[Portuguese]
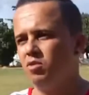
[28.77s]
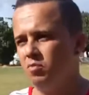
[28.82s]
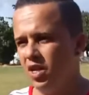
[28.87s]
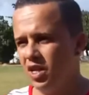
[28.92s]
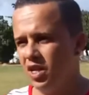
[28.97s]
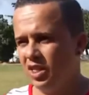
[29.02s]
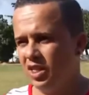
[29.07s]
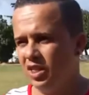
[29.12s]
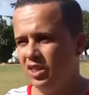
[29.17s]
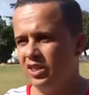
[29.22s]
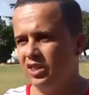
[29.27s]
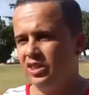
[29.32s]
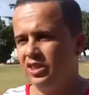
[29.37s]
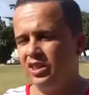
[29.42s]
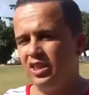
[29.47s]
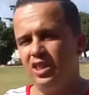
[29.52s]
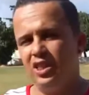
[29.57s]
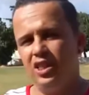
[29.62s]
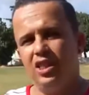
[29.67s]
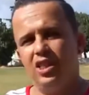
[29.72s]
Um
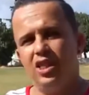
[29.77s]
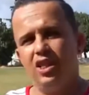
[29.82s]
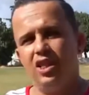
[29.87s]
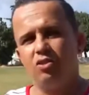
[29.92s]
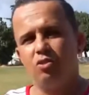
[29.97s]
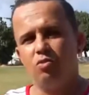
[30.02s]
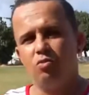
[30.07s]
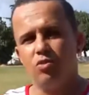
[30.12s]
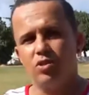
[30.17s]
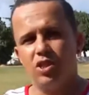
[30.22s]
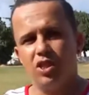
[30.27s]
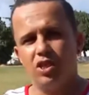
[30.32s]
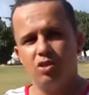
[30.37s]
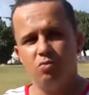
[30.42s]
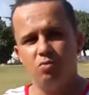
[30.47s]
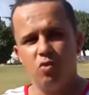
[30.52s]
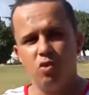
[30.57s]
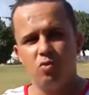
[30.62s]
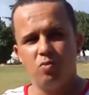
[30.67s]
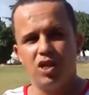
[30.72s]
jogador que diz ter
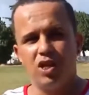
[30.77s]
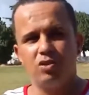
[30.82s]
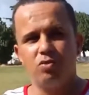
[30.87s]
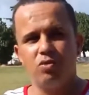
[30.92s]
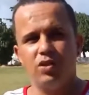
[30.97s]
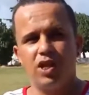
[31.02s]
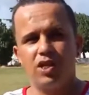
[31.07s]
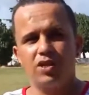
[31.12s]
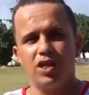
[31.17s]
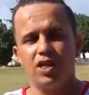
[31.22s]
passagens